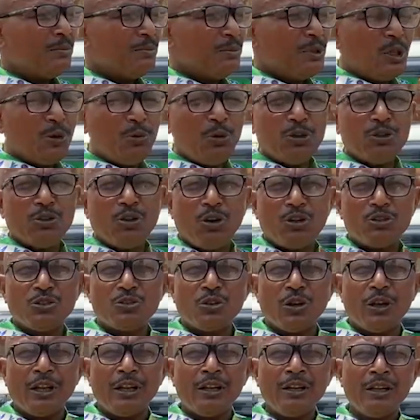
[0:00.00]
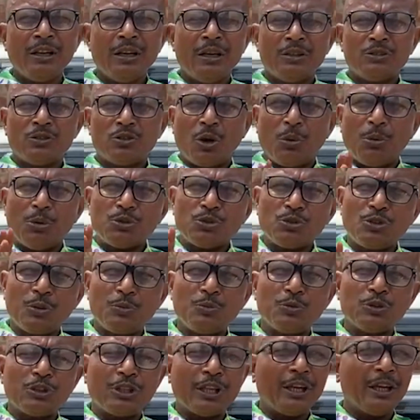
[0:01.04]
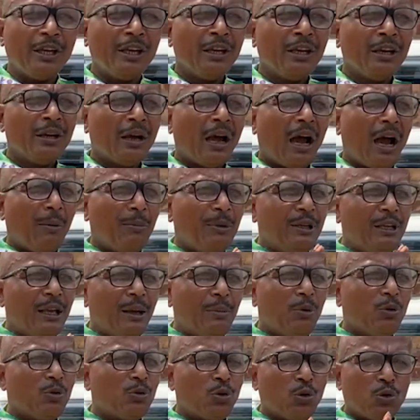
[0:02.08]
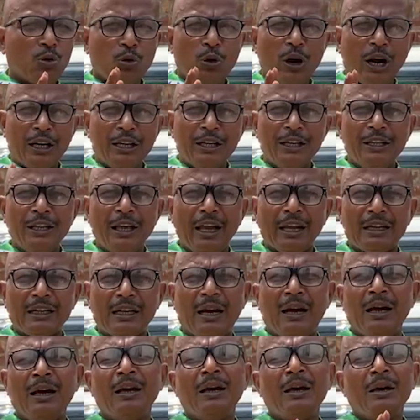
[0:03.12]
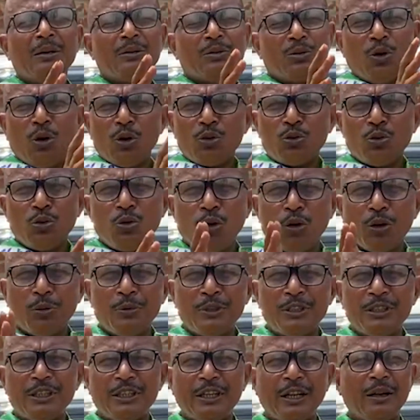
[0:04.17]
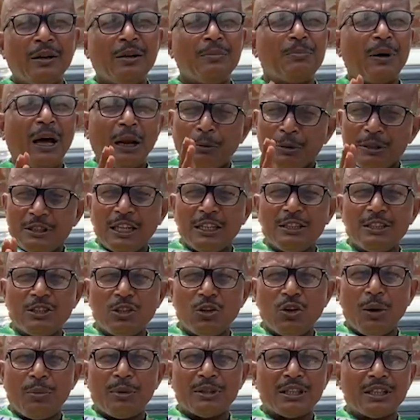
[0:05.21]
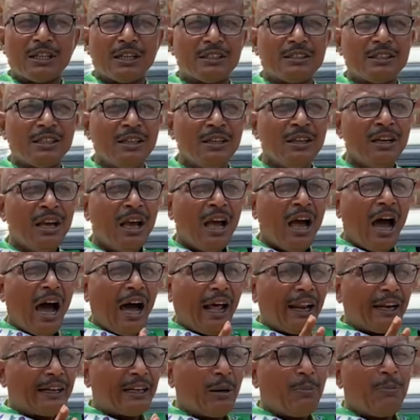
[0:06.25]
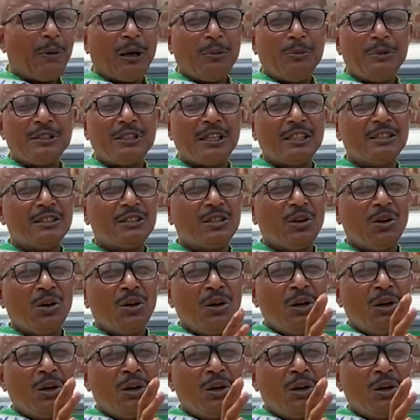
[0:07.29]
বীরবন্ধ অঞ্চলের সমস্ত বুথে আমি এবং টোটো গাড়ি নিয়ে একটা ডোর টু ডোর ভিজিটের পারমিশন ছিল আমাদের কাছে আরেকটা পারমিশন ছিল